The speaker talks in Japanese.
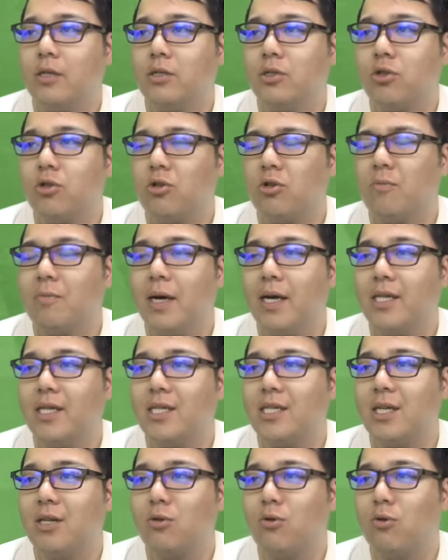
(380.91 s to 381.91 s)
ちょっと前に
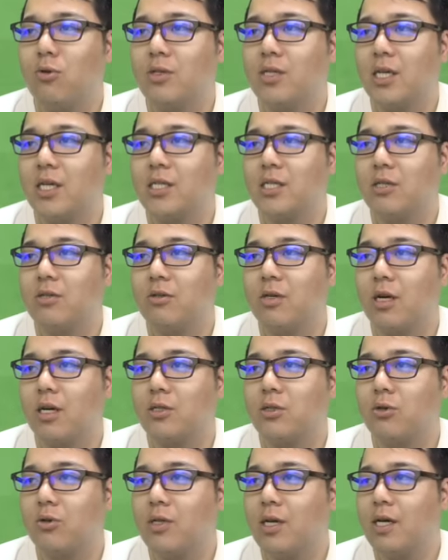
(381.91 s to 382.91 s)
行ったところに出してくるか
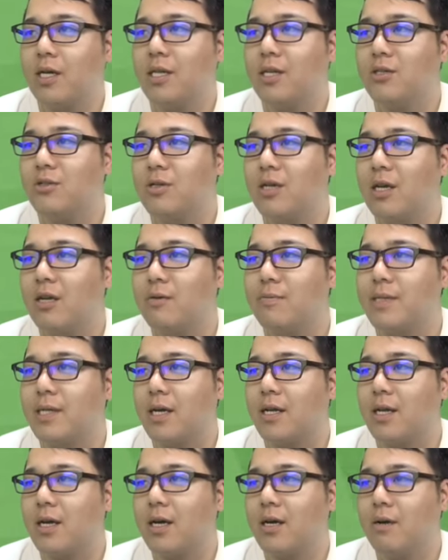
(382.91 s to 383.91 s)
ら、それだけで抜けるみ
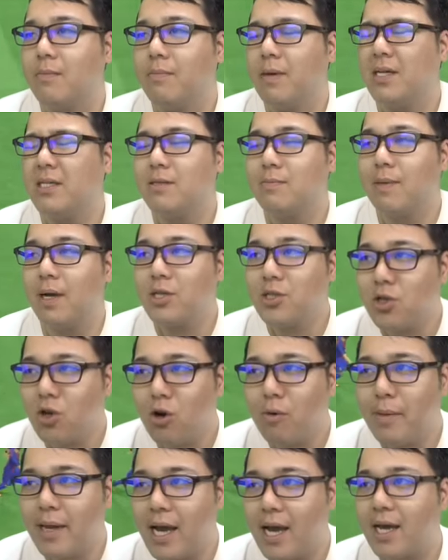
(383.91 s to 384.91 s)
たいな。ま、真
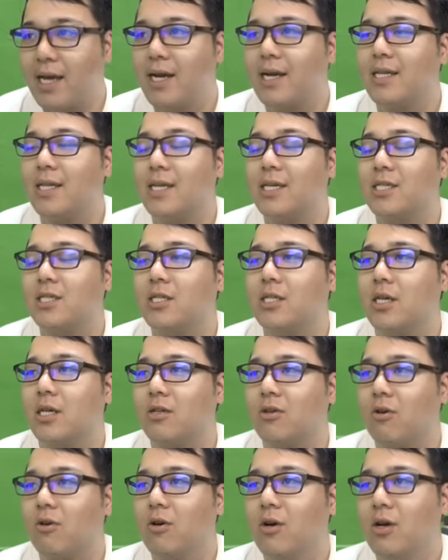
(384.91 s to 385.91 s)
正面入られたらきつい
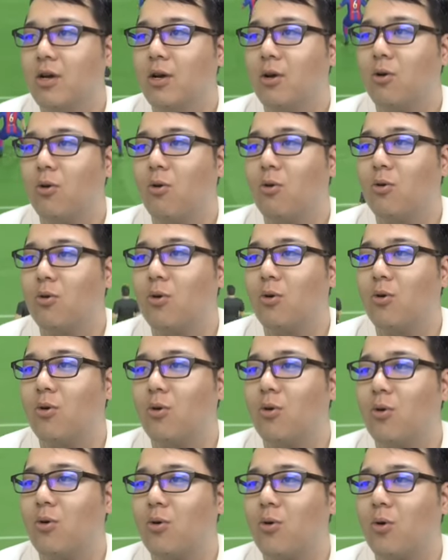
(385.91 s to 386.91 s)
けど。
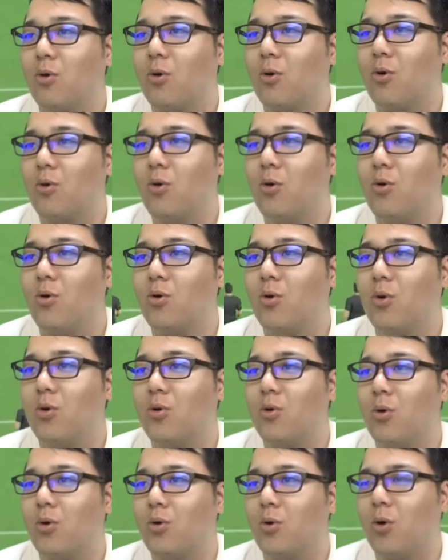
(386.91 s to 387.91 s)

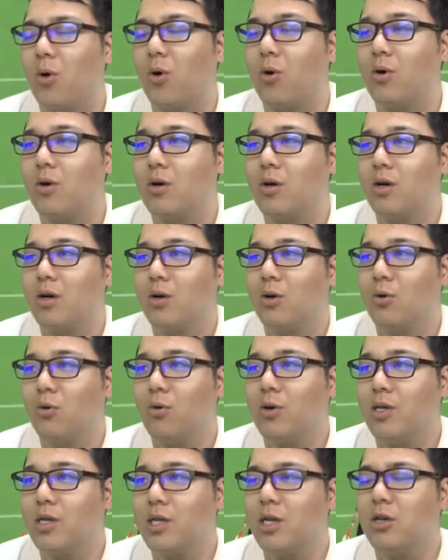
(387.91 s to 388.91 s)
コンコンコンコンコンコンコンコンコン。
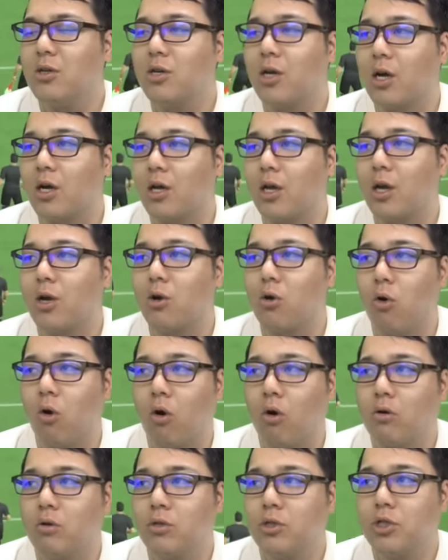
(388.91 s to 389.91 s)
これいけるか結
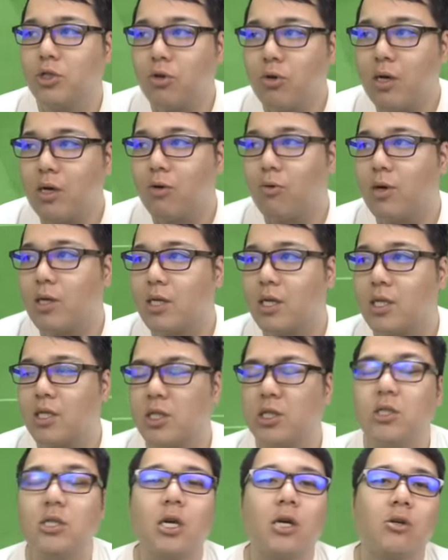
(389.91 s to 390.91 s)
構。後ろから来られたらき
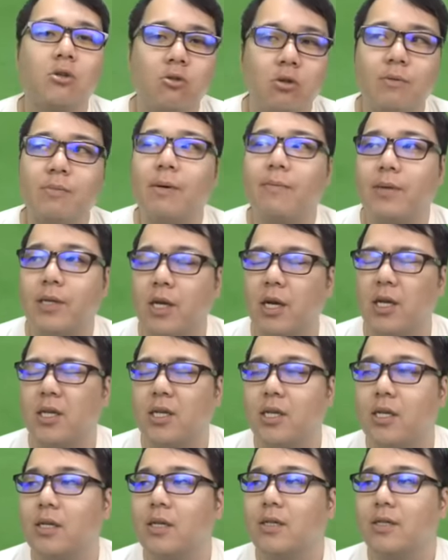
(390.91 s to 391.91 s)
ついんだけど、今みたい
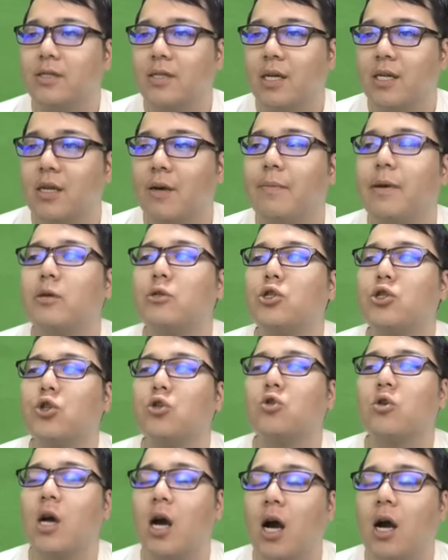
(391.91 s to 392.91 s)
に。斜め後
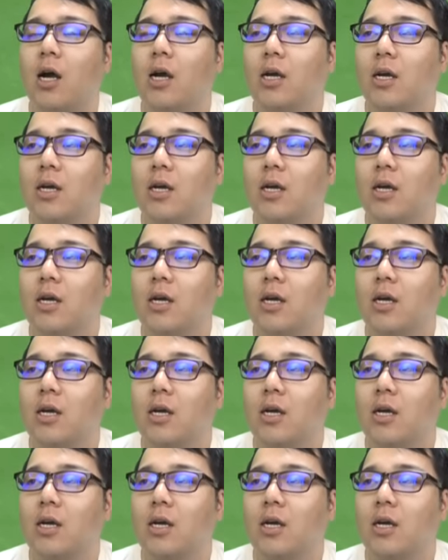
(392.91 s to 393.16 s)
ろとか。